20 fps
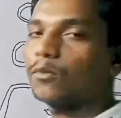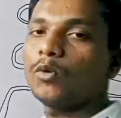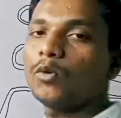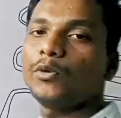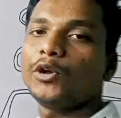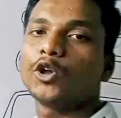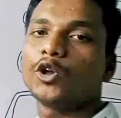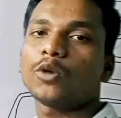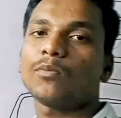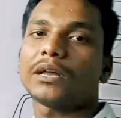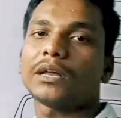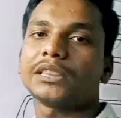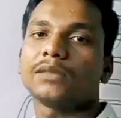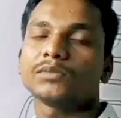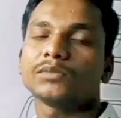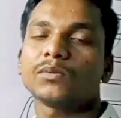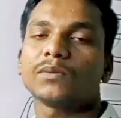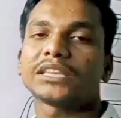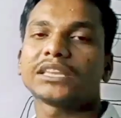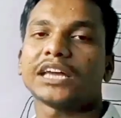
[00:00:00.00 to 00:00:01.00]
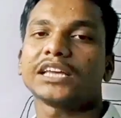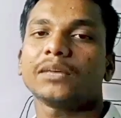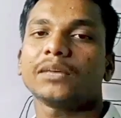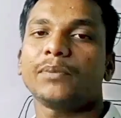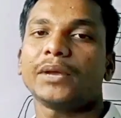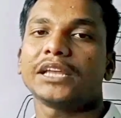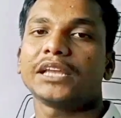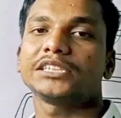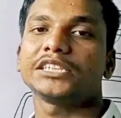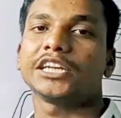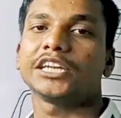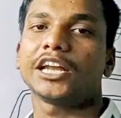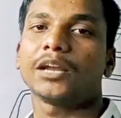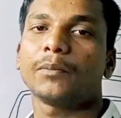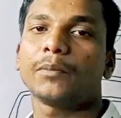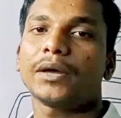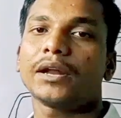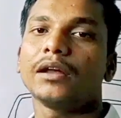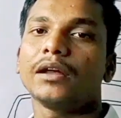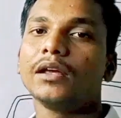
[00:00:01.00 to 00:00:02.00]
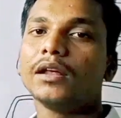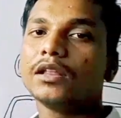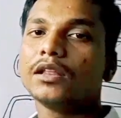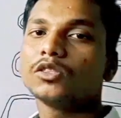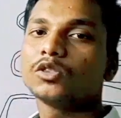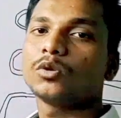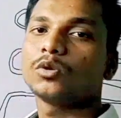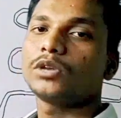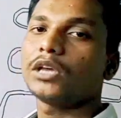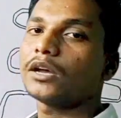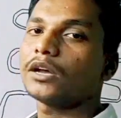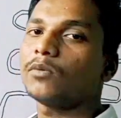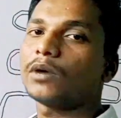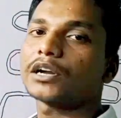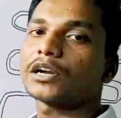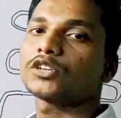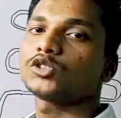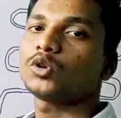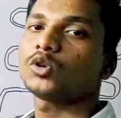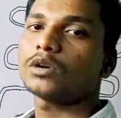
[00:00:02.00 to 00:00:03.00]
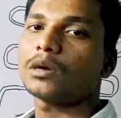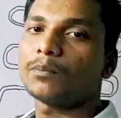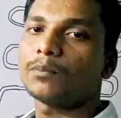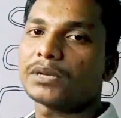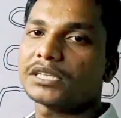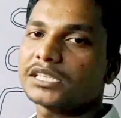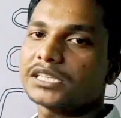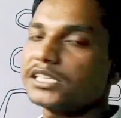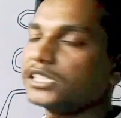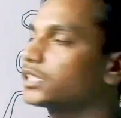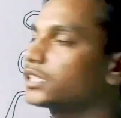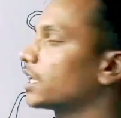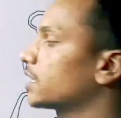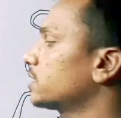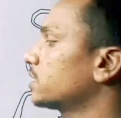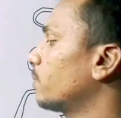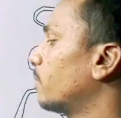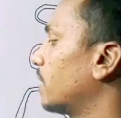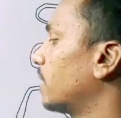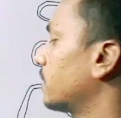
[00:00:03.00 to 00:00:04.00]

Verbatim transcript: आपको वीडियो के माध्यम से बताया था पहले चैनल पर तो ये वर्कशॉप कंप्रेसर किस तरीके से